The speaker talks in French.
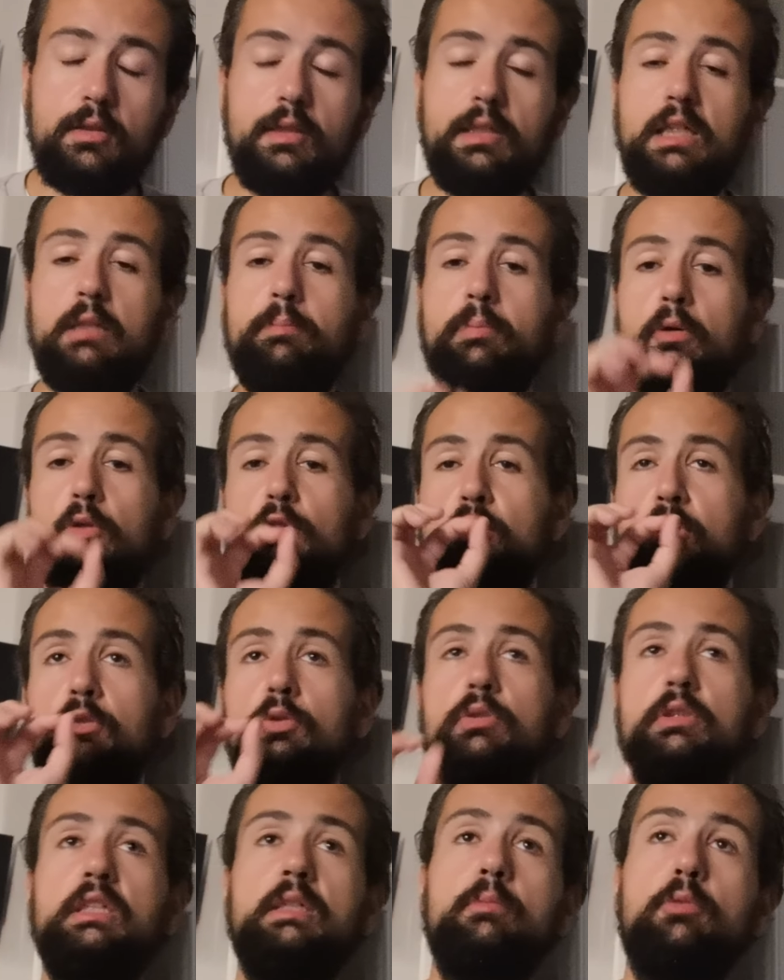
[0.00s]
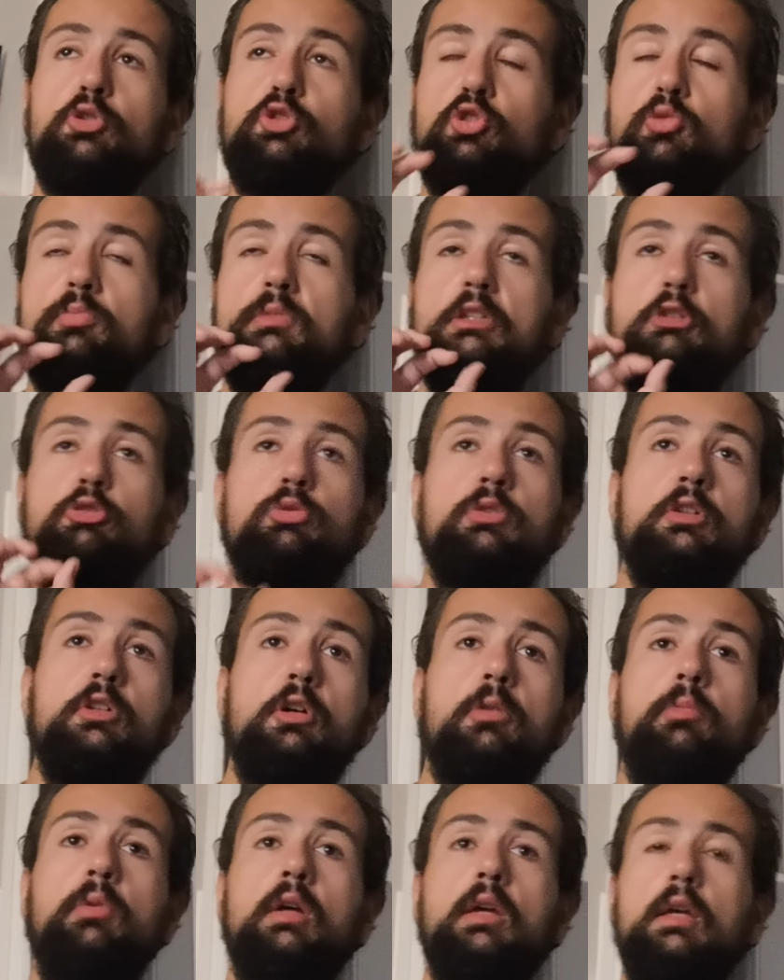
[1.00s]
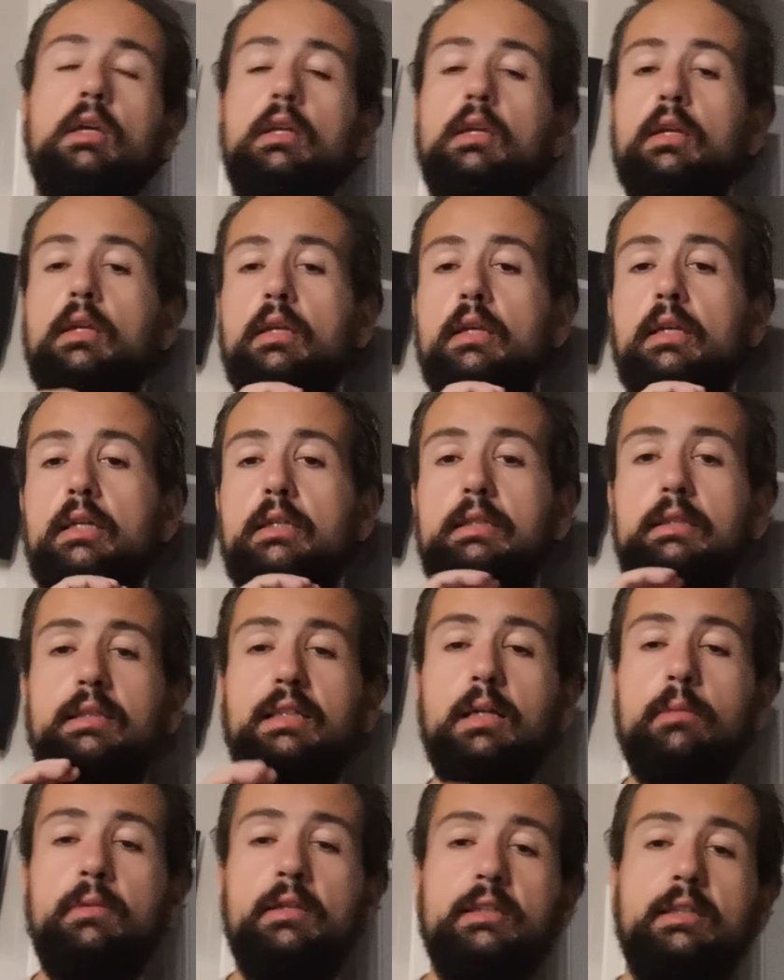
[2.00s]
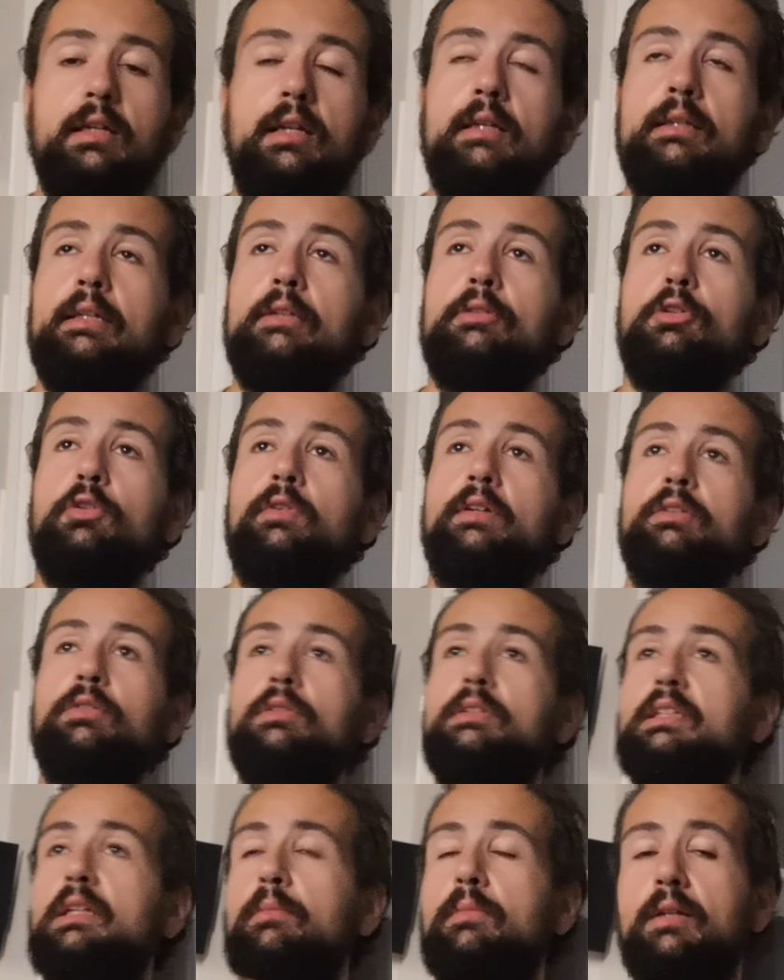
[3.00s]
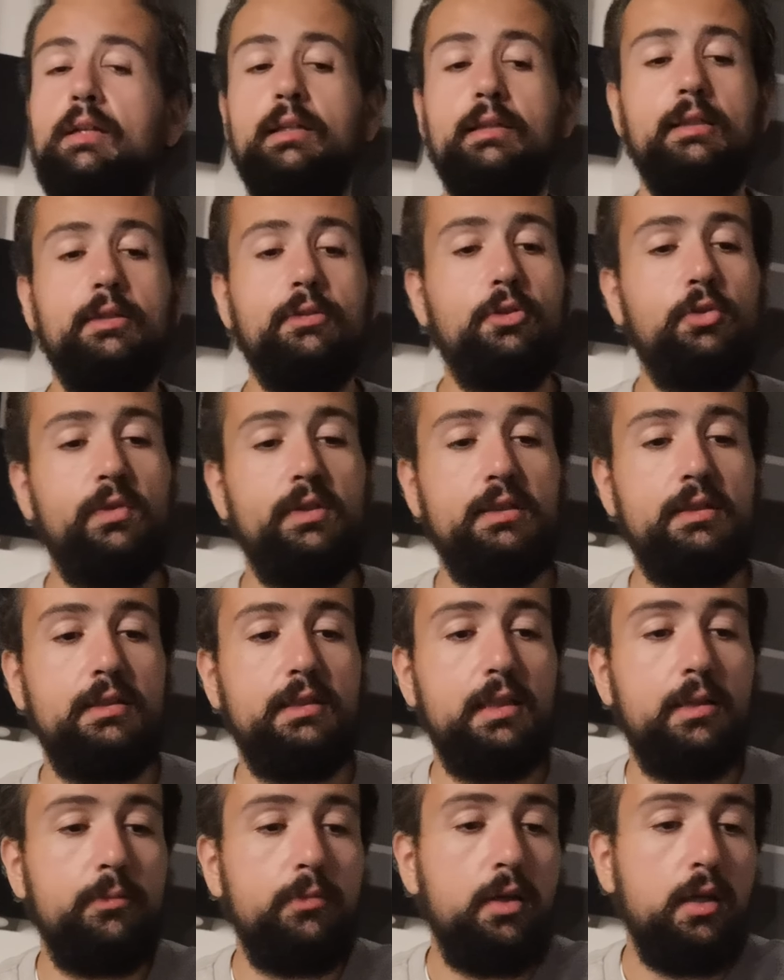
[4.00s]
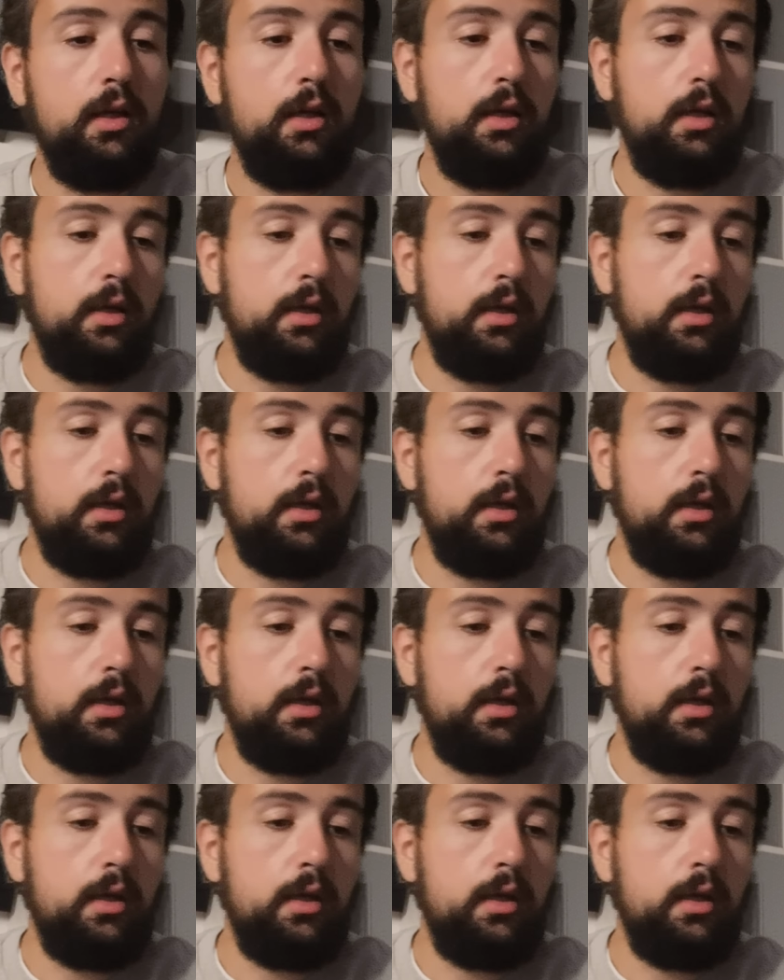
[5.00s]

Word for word: T'inquiète pas, Ancelotti, il mange son petit chewing-gum et il sait très bien qu'à la 82e et à la 90e,